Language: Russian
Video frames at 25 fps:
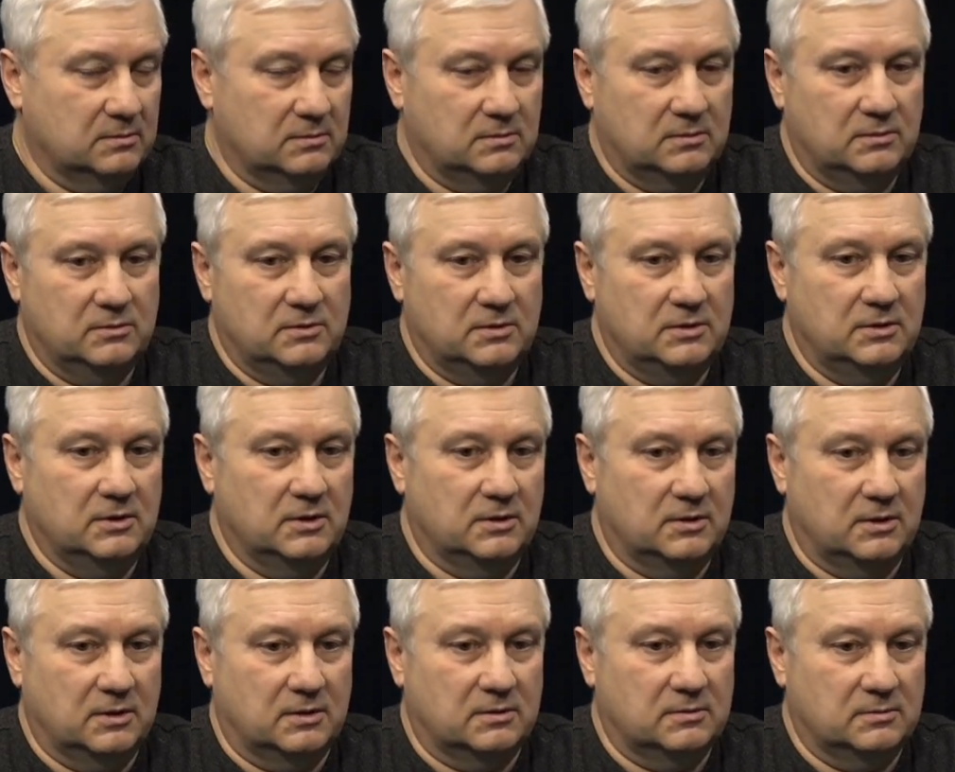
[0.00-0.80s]
То есть
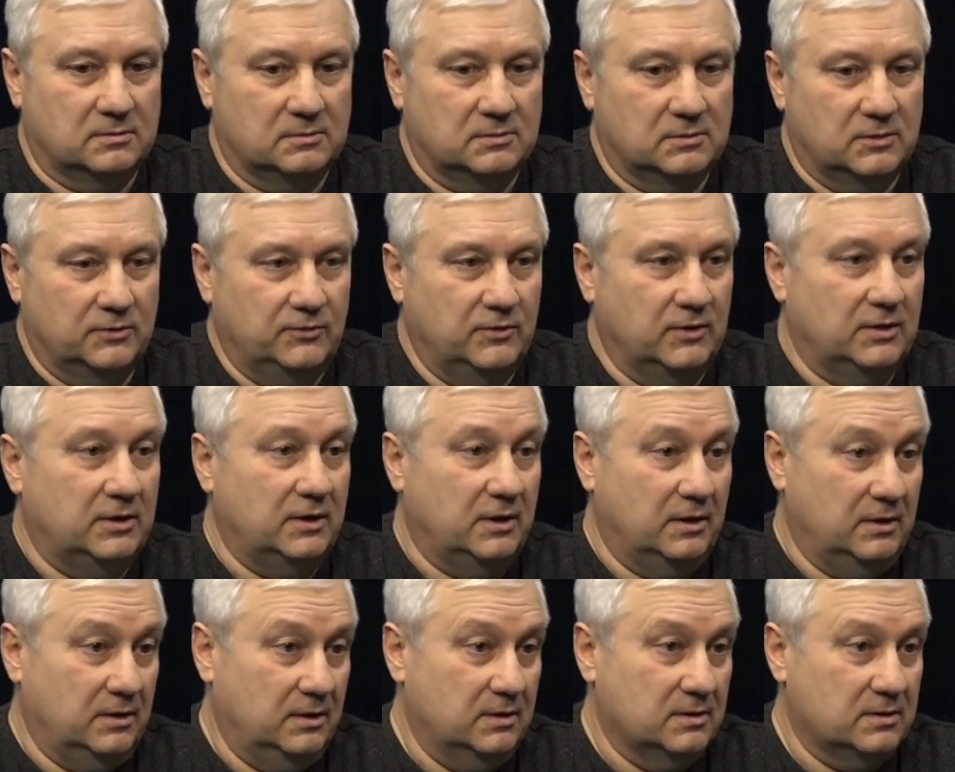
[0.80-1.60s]
где-то две
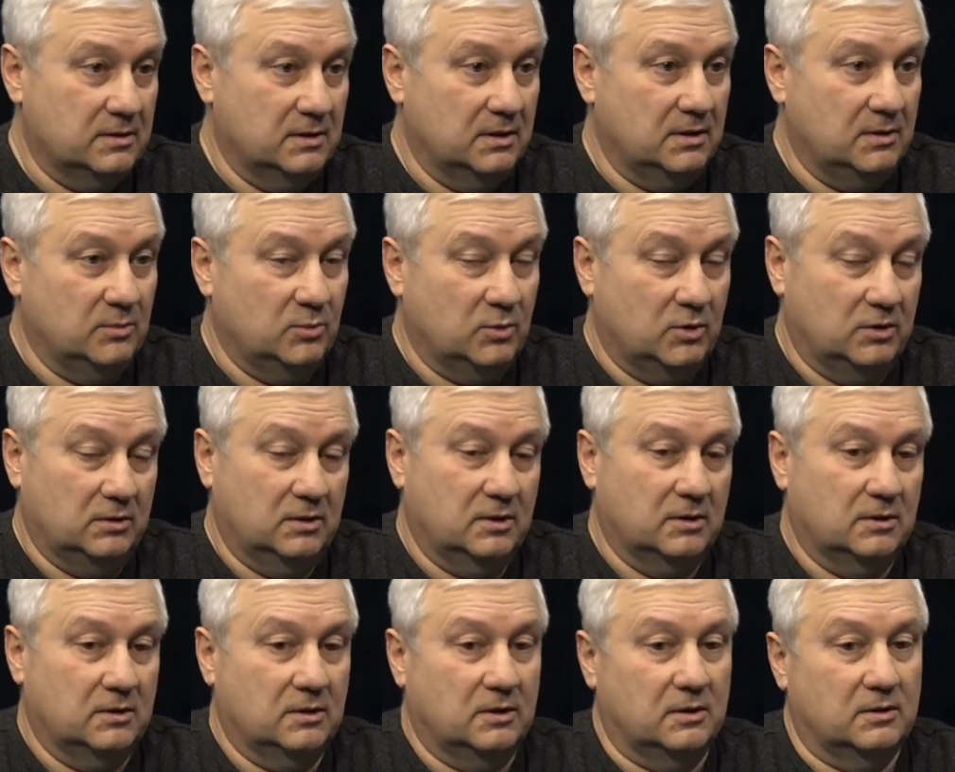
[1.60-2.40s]
трети занимают
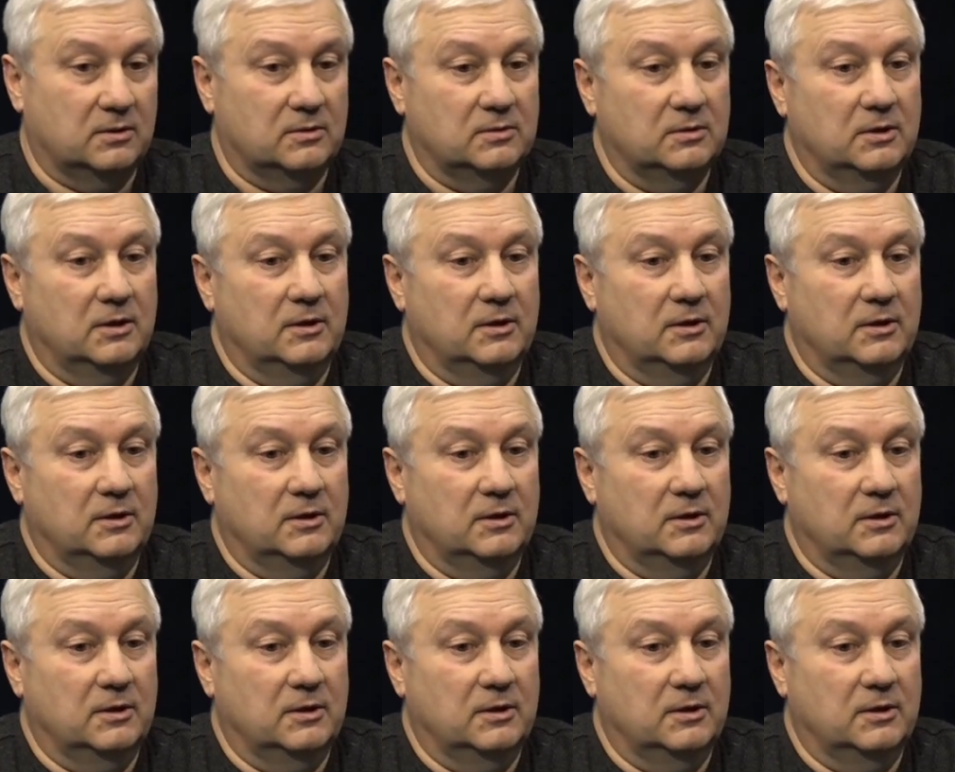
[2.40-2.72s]
канала.